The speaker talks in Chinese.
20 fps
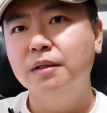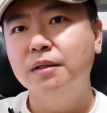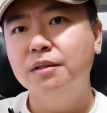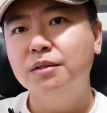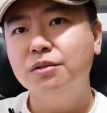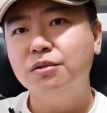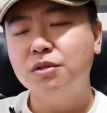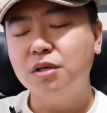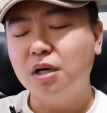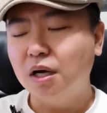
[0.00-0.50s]

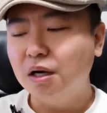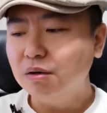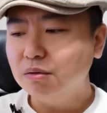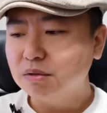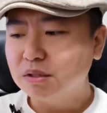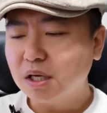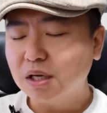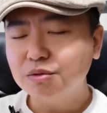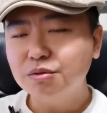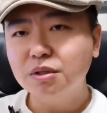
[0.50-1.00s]
就是昂鲁
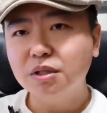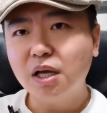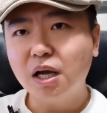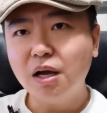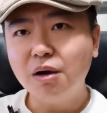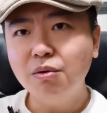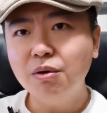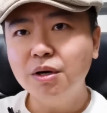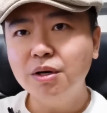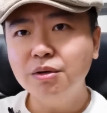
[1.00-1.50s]
萨逊
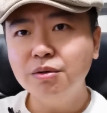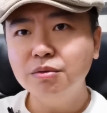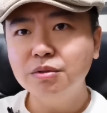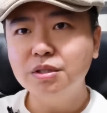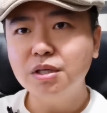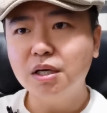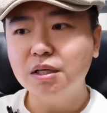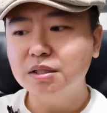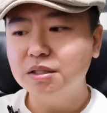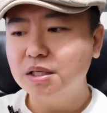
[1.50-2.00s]
他会利用
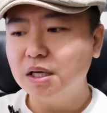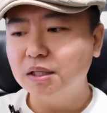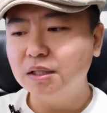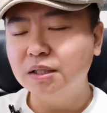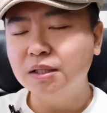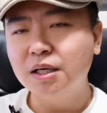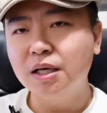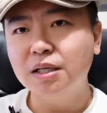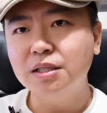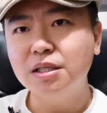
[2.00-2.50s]
像加拿
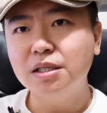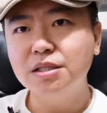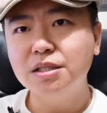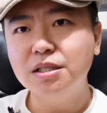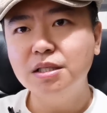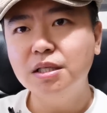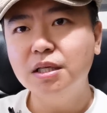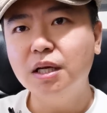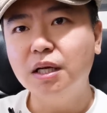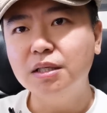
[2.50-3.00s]
大、像
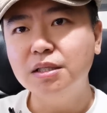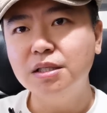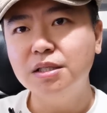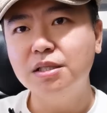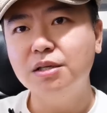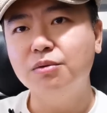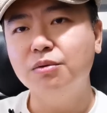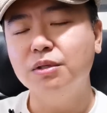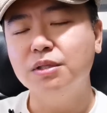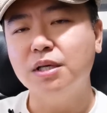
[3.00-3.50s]
新西兰这
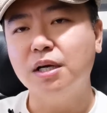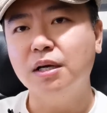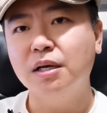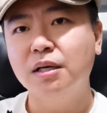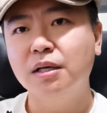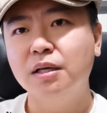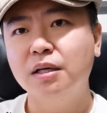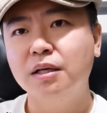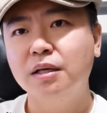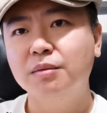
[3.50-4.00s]
些国家，
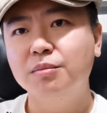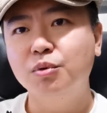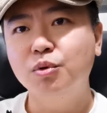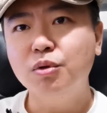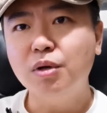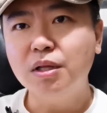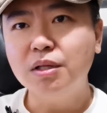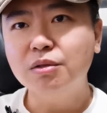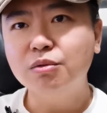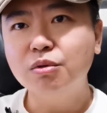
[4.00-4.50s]
不
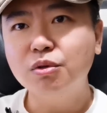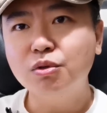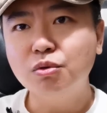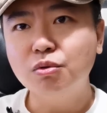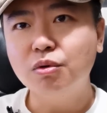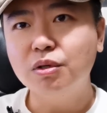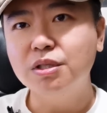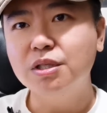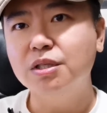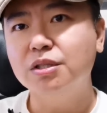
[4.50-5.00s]
断的对中
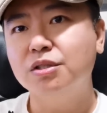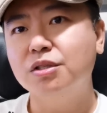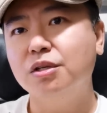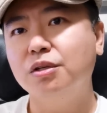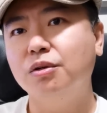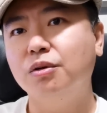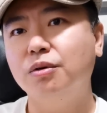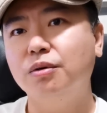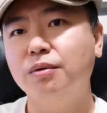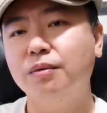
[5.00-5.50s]
国进行渗
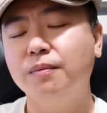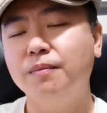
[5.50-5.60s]
透。